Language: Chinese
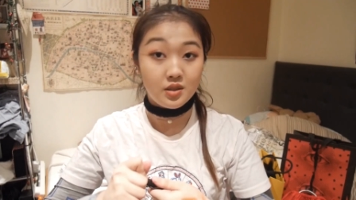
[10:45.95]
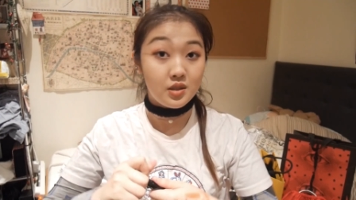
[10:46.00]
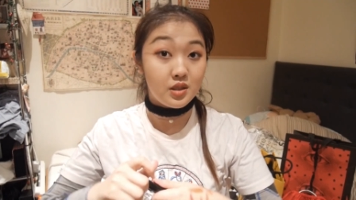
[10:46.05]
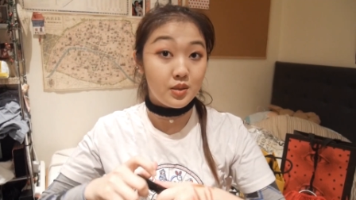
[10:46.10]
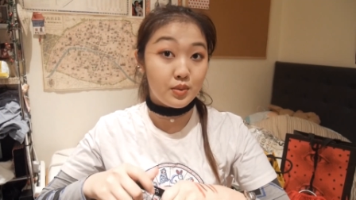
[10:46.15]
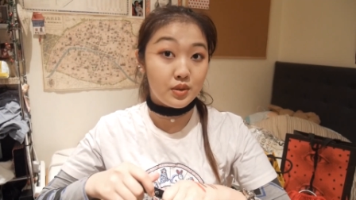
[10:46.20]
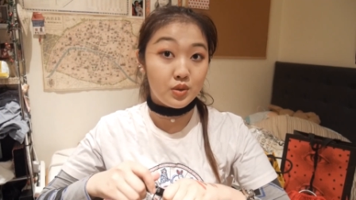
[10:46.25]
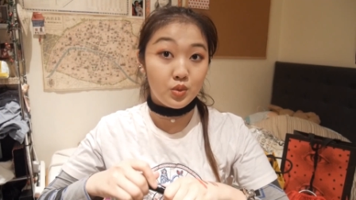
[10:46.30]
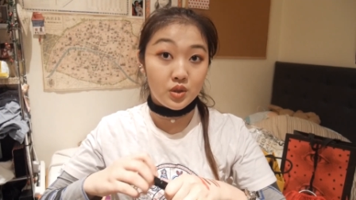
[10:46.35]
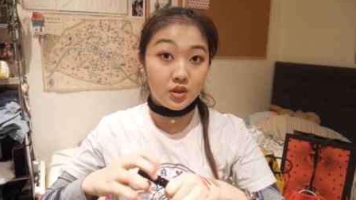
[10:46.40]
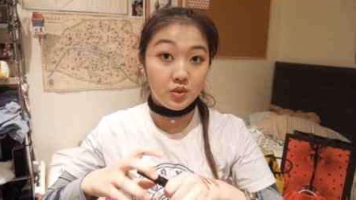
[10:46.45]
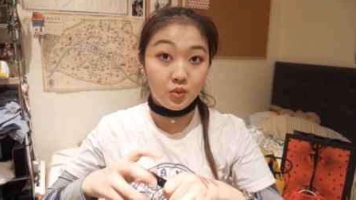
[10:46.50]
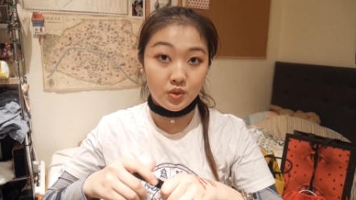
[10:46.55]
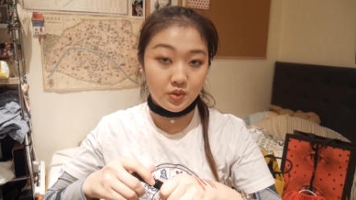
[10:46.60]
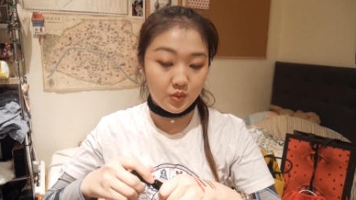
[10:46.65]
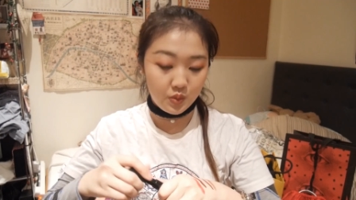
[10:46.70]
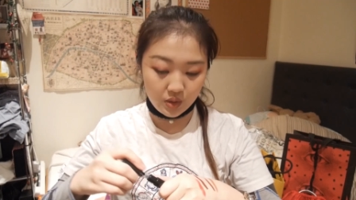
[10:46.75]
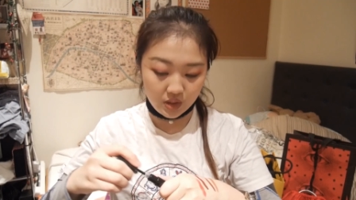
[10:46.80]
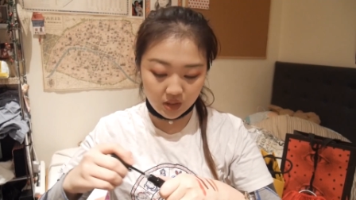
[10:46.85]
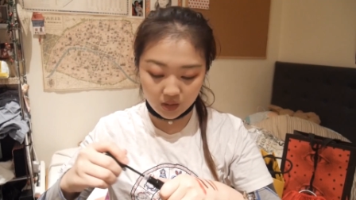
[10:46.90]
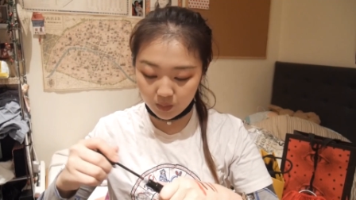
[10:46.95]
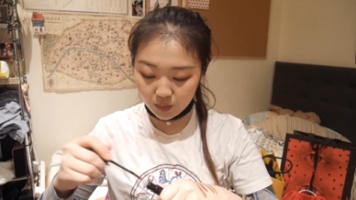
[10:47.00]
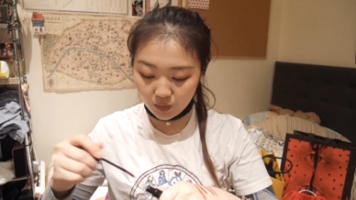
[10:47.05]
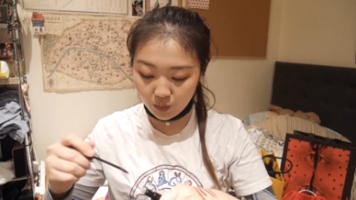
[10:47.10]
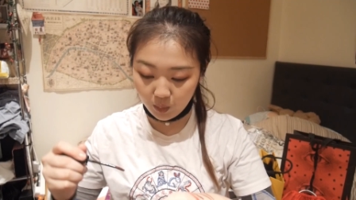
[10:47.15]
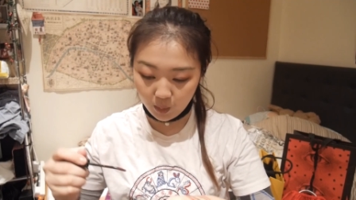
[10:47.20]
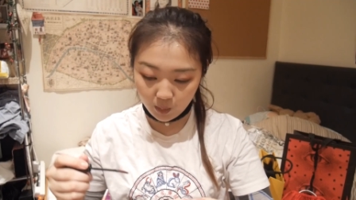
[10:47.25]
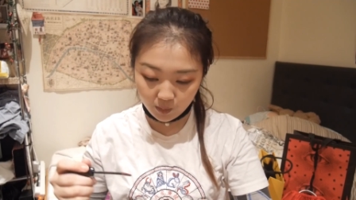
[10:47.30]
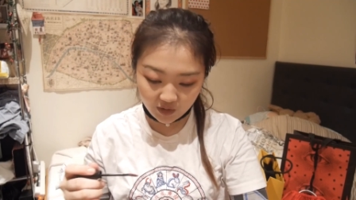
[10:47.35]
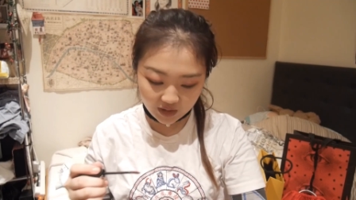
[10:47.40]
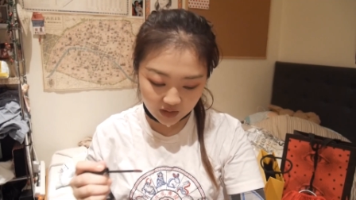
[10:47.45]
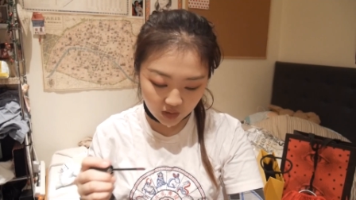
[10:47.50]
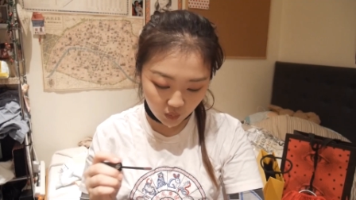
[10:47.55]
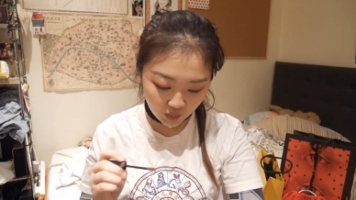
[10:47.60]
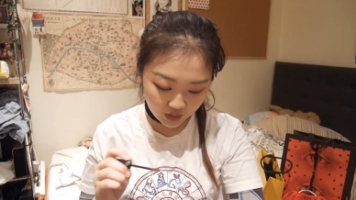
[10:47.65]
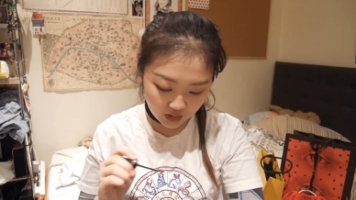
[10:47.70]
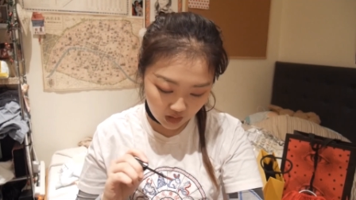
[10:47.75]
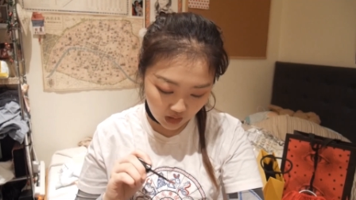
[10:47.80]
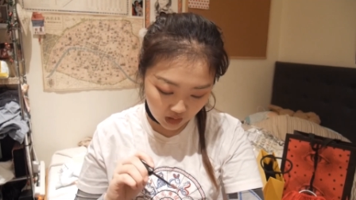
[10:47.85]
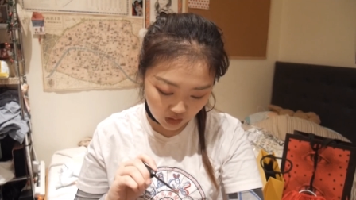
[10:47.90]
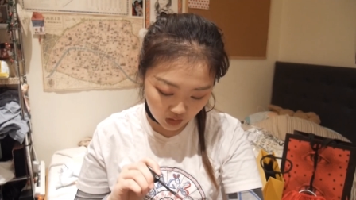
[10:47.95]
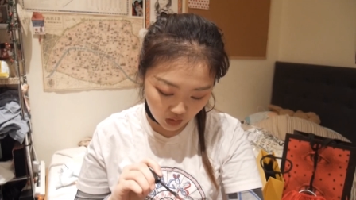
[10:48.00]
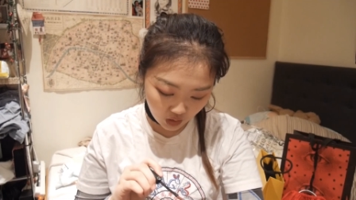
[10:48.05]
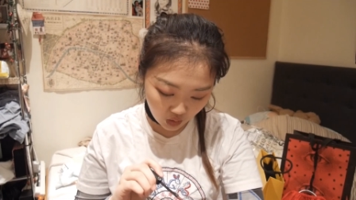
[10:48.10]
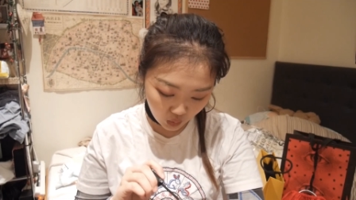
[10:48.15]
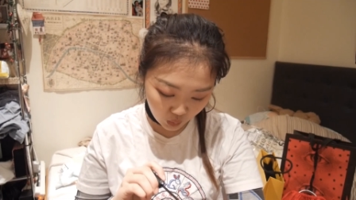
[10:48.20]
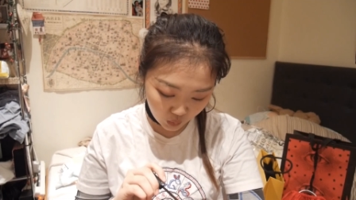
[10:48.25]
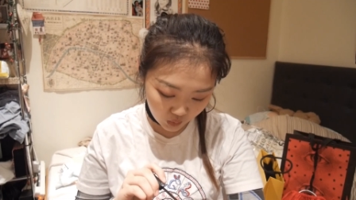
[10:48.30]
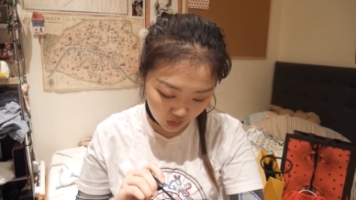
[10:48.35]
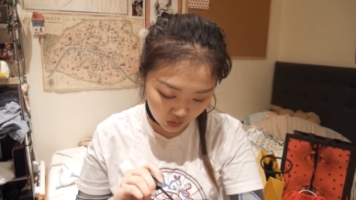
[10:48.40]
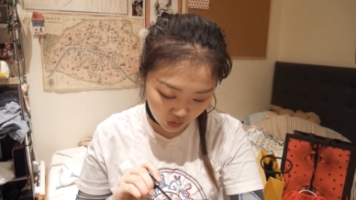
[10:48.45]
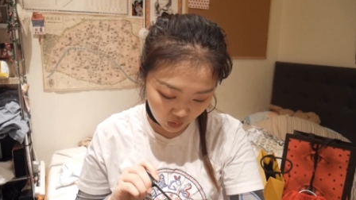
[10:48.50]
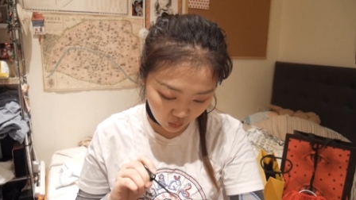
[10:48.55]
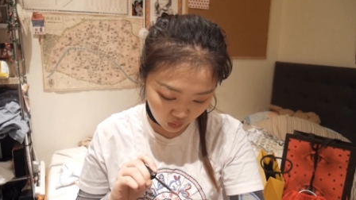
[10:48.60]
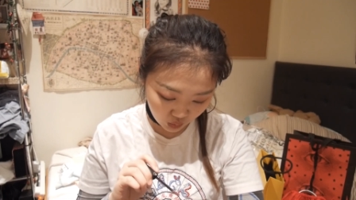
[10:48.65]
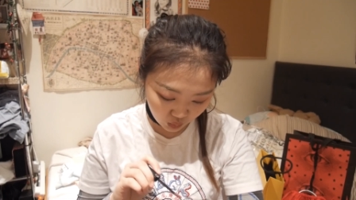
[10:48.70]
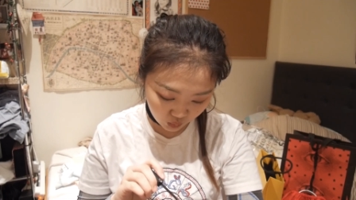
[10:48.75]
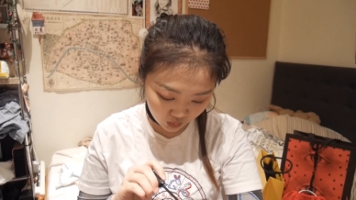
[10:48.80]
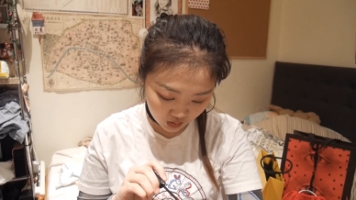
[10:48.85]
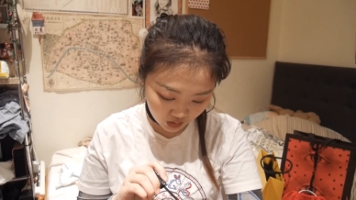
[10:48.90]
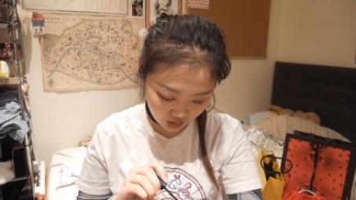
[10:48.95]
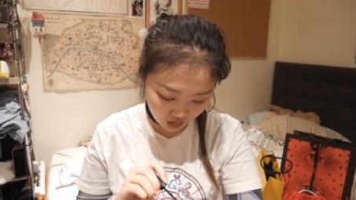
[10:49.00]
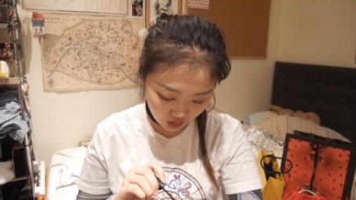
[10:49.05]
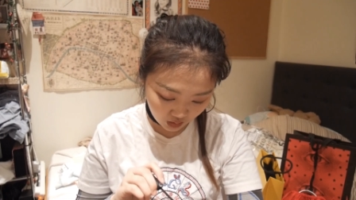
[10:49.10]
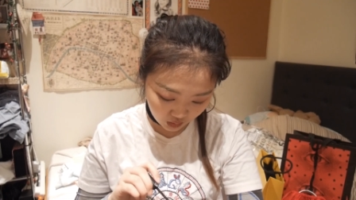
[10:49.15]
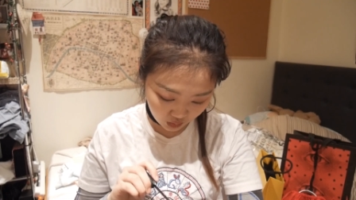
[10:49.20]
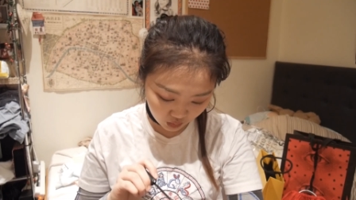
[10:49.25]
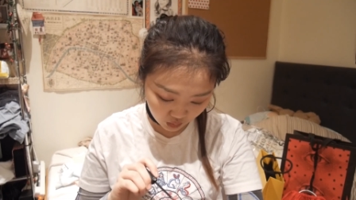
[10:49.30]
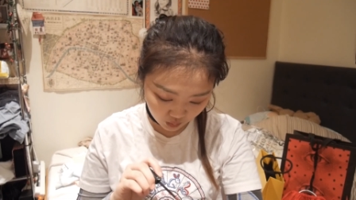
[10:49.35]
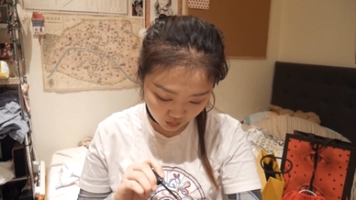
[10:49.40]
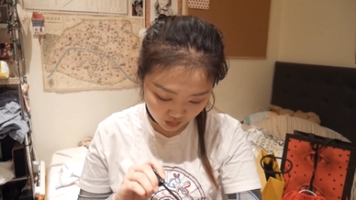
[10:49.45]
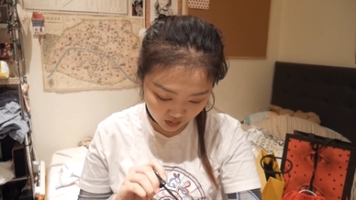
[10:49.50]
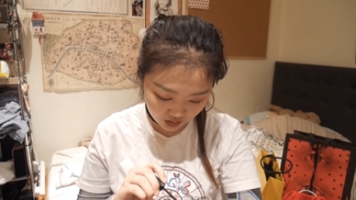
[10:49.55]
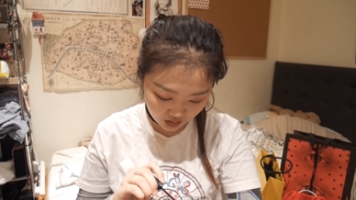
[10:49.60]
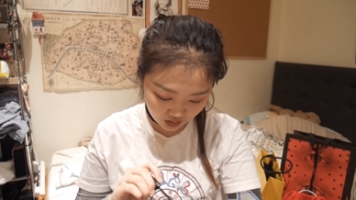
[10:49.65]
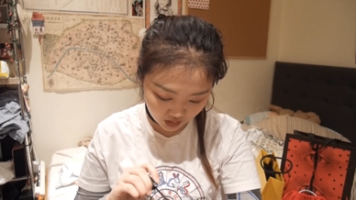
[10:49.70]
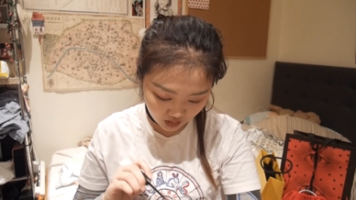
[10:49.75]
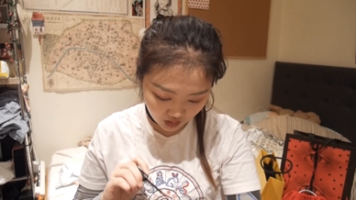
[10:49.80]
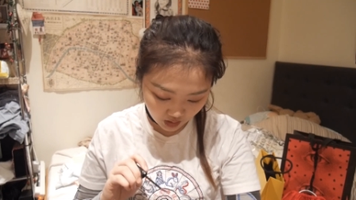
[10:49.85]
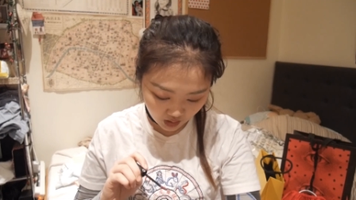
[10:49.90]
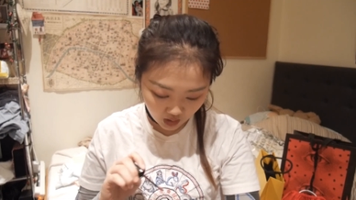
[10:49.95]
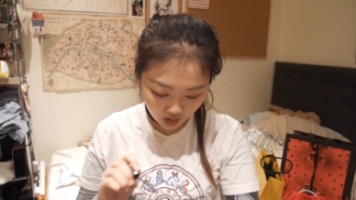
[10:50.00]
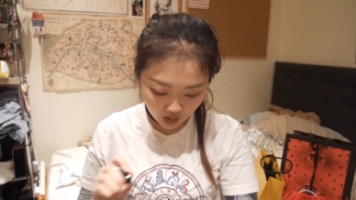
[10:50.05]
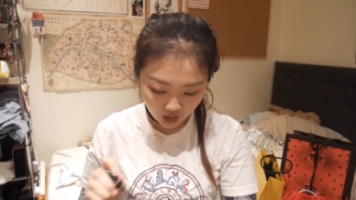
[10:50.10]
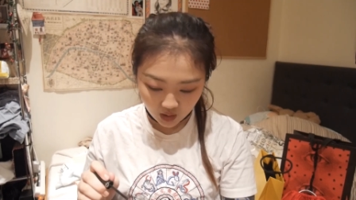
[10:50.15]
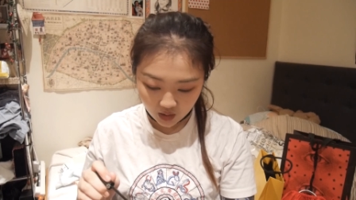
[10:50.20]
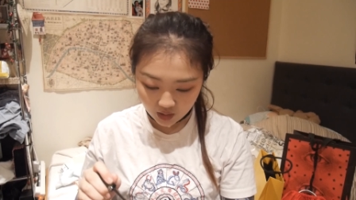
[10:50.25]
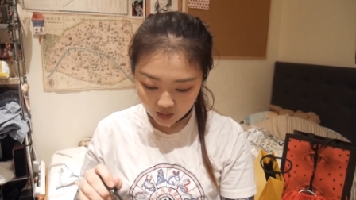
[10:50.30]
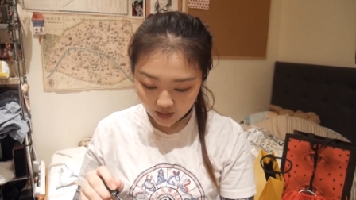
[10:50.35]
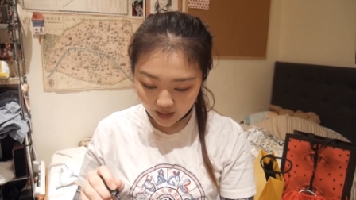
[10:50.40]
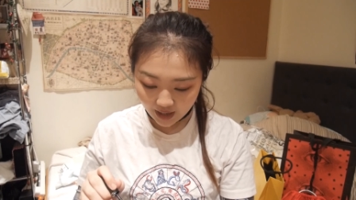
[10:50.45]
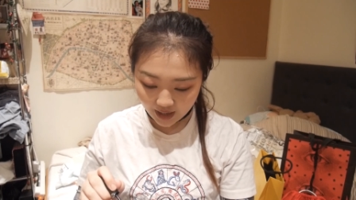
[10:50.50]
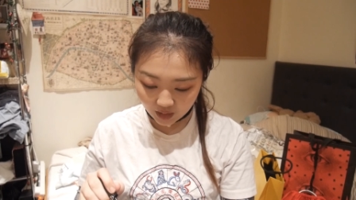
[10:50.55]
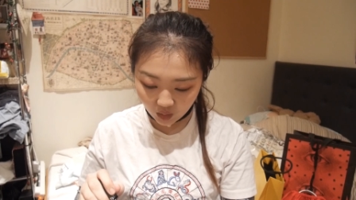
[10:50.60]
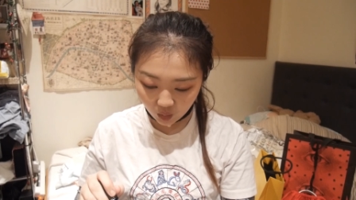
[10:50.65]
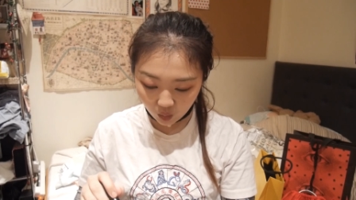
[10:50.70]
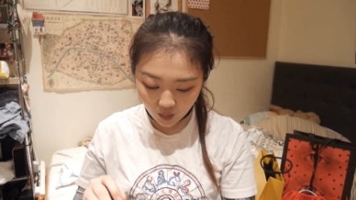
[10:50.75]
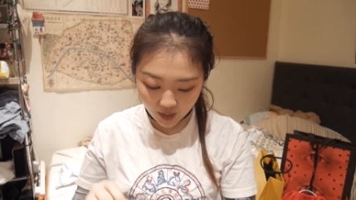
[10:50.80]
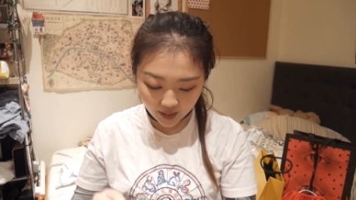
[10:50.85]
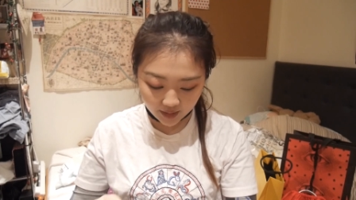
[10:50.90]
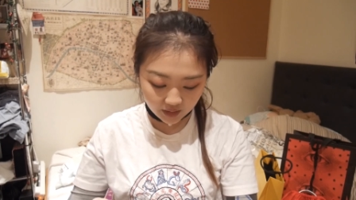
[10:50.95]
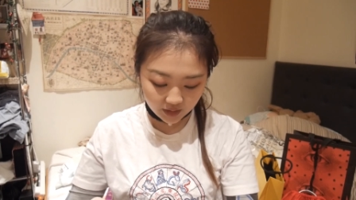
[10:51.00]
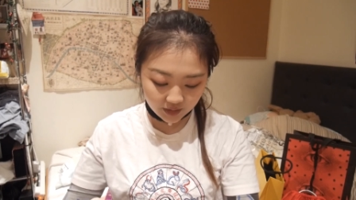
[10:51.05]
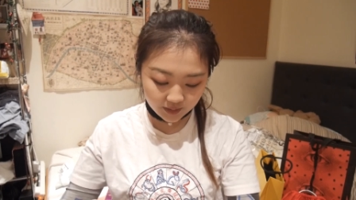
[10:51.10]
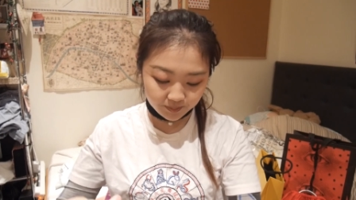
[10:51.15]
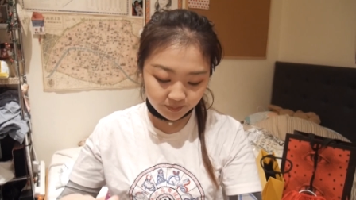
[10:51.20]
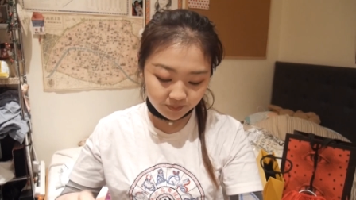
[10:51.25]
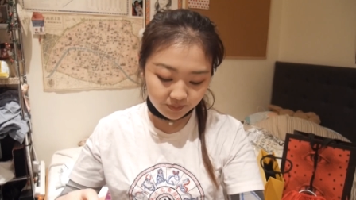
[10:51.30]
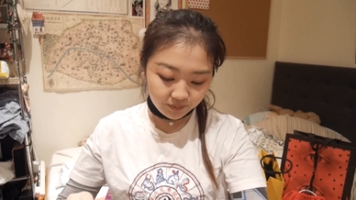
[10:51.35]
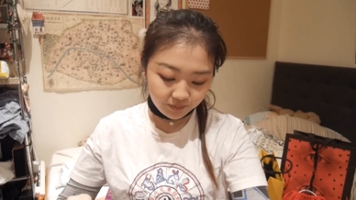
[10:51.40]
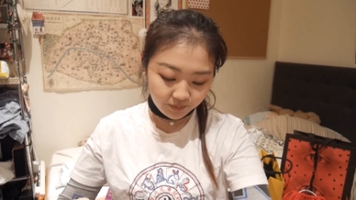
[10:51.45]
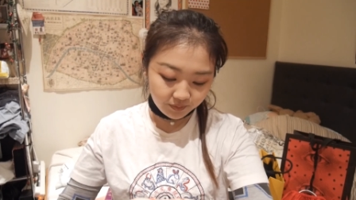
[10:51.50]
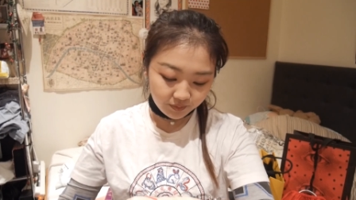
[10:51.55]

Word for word: 是不是？我我是不是我们发现我今年超级喜欢土色调的东西？它的话呢，